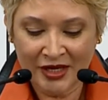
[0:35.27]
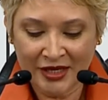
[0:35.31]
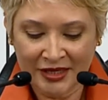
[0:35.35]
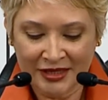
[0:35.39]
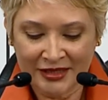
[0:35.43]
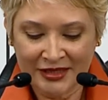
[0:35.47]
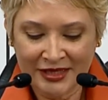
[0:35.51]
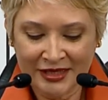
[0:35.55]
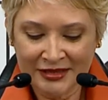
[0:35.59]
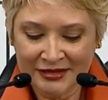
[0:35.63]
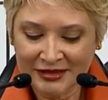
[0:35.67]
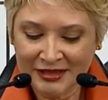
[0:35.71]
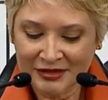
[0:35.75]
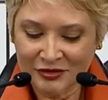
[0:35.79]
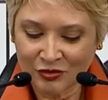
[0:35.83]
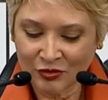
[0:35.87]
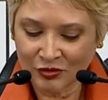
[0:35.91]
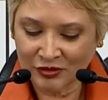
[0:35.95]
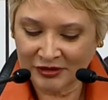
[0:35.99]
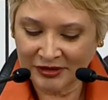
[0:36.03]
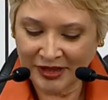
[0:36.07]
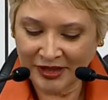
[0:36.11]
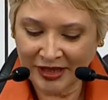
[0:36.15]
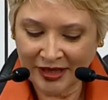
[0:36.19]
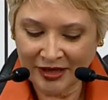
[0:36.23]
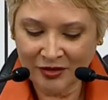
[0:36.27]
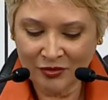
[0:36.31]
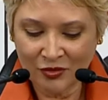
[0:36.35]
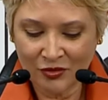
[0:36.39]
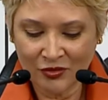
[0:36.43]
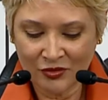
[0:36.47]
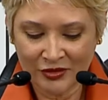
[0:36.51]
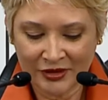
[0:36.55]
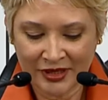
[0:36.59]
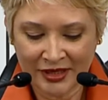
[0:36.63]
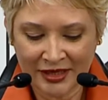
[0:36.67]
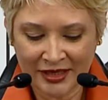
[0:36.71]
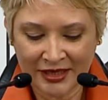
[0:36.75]
Y este
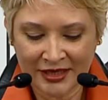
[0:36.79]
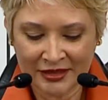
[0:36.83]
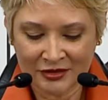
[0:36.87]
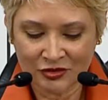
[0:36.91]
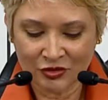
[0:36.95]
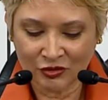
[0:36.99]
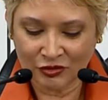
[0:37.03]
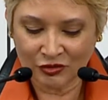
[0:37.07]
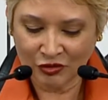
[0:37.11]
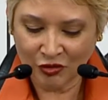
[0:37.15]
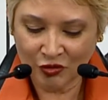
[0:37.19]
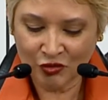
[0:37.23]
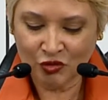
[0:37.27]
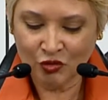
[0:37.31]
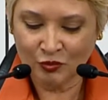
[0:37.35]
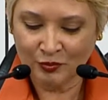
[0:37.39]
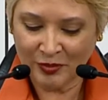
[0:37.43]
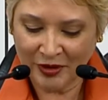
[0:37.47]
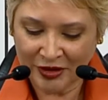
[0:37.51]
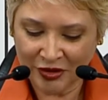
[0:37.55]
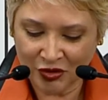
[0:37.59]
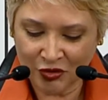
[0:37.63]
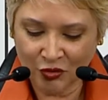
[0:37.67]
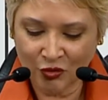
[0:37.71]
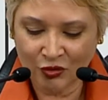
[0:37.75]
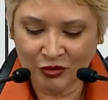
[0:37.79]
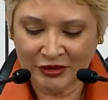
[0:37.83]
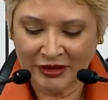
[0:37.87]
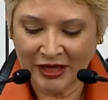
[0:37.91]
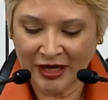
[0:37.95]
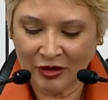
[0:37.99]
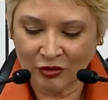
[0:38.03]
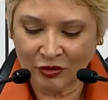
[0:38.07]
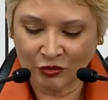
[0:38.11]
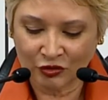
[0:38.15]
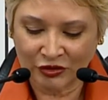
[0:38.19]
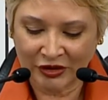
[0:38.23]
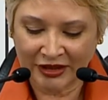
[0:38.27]
sorteo, eh, el sorteo superior de
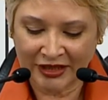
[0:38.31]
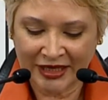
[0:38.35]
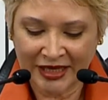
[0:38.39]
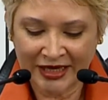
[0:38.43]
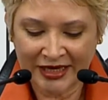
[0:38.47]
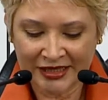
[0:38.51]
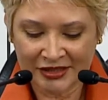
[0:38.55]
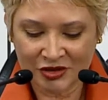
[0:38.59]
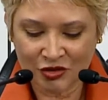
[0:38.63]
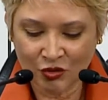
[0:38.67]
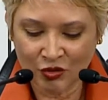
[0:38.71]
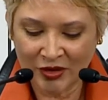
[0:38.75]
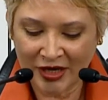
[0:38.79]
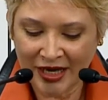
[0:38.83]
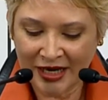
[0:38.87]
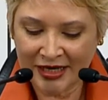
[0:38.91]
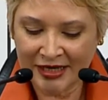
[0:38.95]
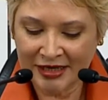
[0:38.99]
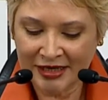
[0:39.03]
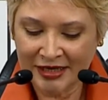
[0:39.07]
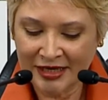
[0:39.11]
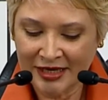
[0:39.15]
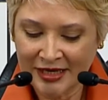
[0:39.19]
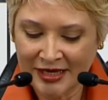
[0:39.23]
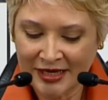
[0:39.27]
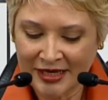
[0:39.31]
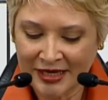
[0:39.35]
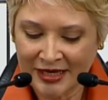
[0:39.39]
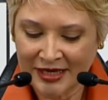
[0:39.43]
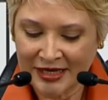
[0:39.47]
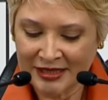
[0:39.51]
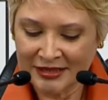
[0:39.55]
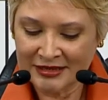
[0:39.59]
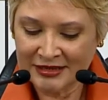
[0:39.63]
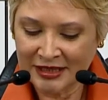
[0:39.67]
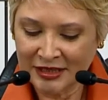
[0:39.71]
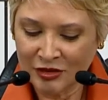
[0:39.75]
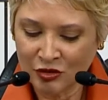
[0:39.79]
la Lotería Nacional,
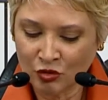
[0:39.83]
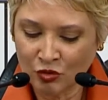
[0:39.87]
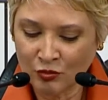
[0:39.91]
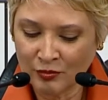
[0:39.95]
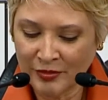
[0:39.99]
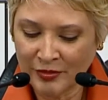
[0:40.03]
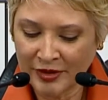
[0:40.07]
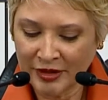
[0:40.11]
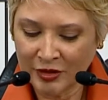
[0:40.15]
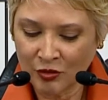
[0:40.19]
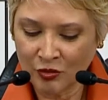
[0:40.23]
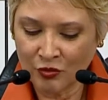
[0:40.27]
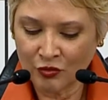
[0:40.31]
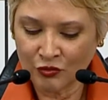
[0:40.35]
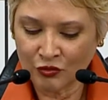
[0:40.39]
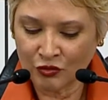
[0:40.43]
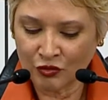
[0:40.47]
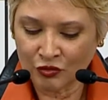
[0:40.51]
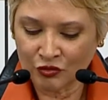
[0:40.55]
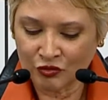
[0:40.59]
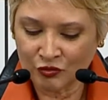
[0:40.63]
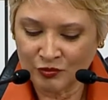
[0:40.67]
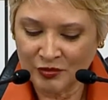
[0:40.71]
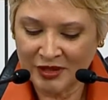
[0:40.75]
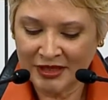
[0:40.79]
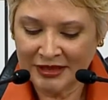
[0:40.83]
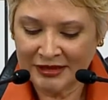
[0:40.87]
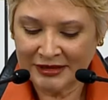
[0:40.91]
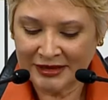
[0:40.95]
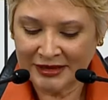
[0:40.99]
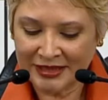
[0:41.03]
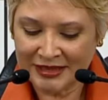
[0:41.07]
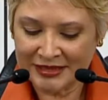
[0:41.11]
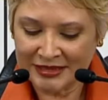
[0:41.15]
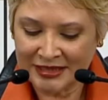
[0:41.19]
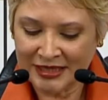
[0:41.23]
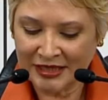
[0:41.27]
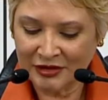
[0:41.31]
es el número
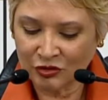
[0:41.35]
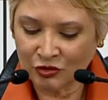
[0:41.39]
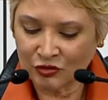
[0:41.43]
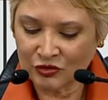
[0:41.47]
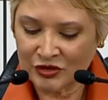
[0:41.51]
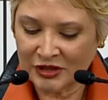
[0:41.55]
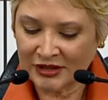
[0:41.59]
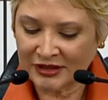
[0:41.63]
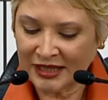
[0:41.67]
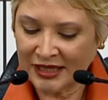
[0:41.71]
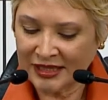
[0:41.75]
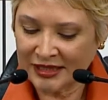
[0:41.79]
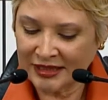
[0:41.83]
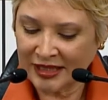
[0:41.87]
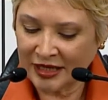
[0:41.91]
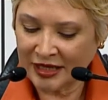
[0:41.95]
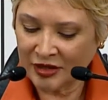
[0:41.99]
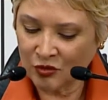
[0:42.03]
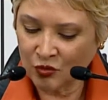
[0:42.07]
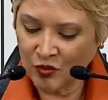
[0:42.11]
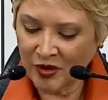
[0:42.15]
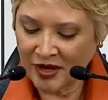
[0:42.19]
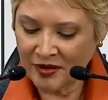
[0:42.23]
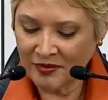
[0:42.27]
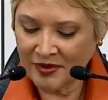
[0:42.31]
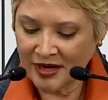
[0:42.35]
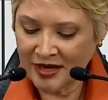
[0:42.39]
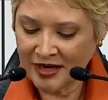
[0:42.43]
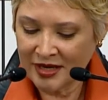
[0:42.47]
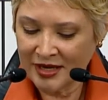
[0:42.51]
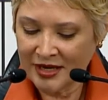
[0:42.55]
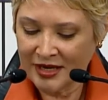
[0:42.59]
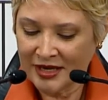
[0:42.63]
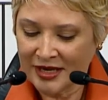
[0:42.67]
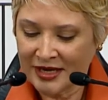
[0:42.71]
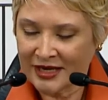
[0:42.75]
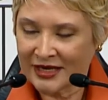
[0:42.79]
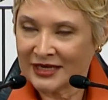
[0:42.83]
2379,
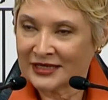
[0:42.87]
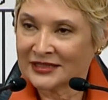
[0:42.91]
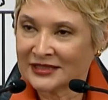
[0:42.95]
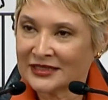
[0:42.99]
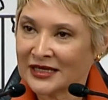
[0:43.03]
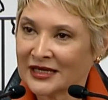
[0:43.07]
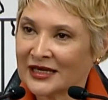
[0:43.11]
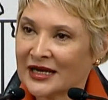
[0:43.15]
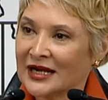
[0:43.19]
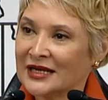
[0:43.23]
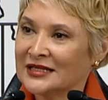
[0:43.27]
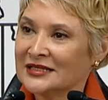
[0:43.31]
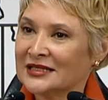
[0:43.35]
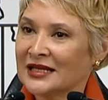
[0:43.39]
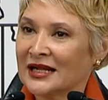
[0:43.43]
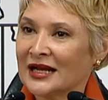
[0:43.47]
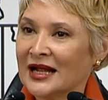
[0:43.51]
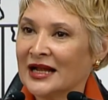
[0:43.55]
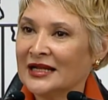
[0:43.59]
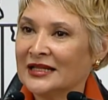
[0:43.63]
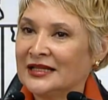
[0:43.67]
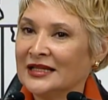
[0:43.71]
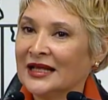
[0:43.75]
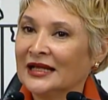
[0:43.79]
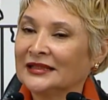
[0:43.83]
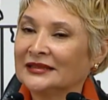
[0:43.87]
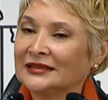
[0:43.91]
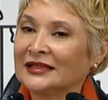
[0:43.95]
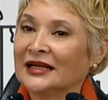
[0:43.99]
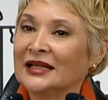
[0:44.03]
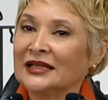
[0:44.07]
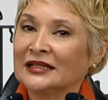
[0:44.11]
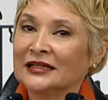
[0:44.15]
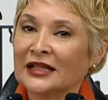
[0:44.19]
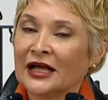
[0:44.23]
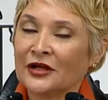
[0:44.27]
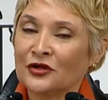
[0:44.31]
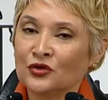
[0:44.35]
que se realizará el día
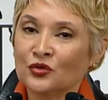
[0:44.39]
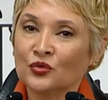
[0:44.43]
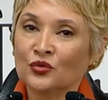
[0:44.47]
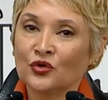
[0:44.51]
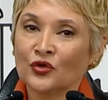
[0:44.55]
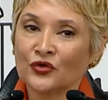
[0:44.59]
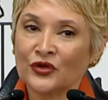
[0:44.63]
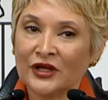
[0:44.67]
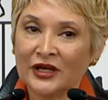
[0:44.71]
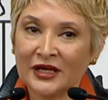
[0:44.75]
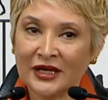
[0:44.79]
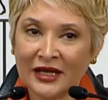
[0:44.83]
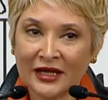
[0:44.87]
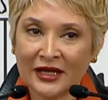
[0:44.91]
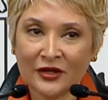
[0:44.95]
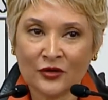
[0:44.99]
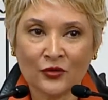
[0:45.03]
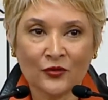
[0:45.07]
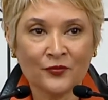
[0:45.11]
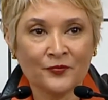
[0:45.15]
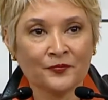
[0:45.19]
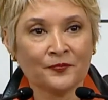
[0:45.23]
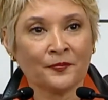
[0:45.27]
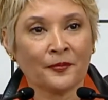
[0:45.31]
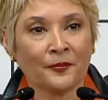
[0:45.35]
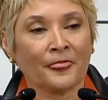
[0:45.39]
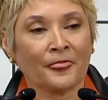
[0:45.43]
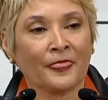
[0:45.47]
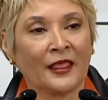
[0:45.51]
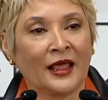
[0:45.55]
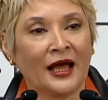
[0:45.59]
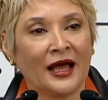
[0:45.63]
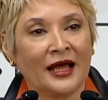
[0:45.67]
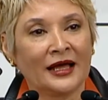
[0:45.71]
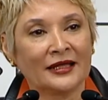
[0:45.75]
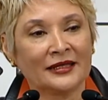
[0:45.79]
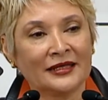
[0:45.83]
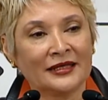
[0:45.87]
31 de enero
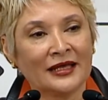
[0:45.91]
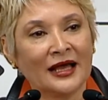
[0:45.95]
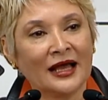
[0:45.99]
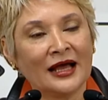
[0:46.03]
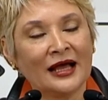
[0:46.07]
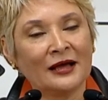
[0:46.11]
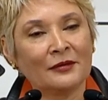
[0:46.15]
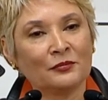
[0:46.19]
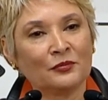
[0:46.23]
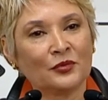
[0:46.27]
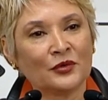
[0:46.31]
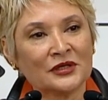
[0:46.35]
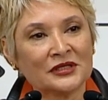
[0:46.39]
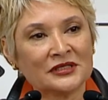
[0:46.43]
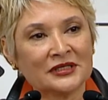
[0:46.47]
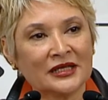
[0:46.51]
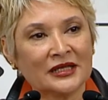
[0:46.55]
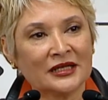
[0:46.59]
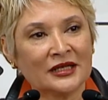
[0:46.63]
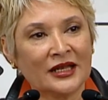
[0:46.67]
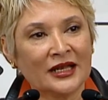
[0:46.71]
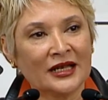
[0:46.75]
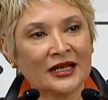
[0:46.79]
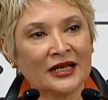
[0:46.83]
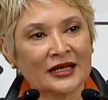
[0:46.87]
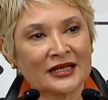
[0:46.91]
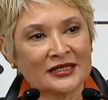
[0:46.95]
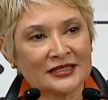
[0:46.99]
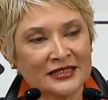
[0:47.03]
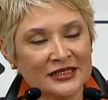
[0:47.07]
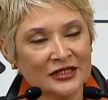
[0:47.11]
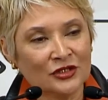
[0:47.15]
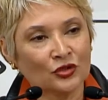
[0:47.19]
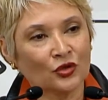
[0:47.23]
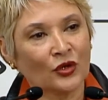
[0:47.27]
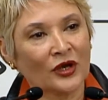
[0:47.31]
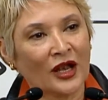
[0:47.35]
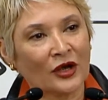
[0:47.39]
allá pues en el
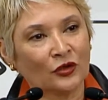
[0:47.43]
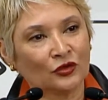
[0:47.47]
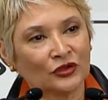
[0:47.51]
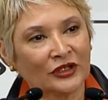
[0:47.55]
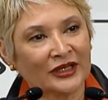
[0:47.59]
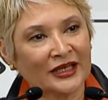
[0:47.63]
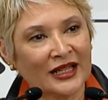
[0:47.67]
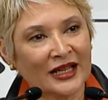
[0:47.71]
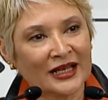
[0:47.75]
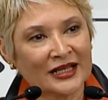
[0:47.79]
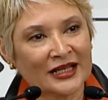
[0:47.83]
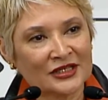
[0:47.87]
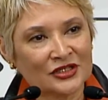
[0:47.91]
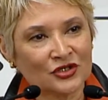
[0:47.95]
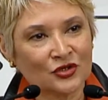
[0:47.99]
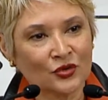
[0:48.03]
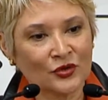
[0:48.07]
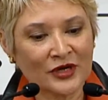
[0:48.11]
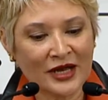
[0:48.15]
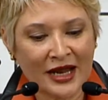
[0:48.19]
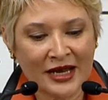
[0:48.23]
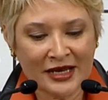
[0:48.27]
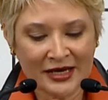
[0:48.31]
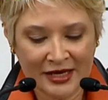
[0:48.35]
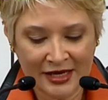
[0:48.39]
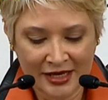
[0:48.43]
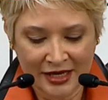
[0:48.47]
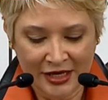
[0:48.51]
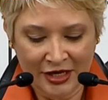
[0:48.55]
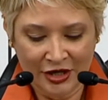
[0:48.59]
recinto de la Lotería Nacional.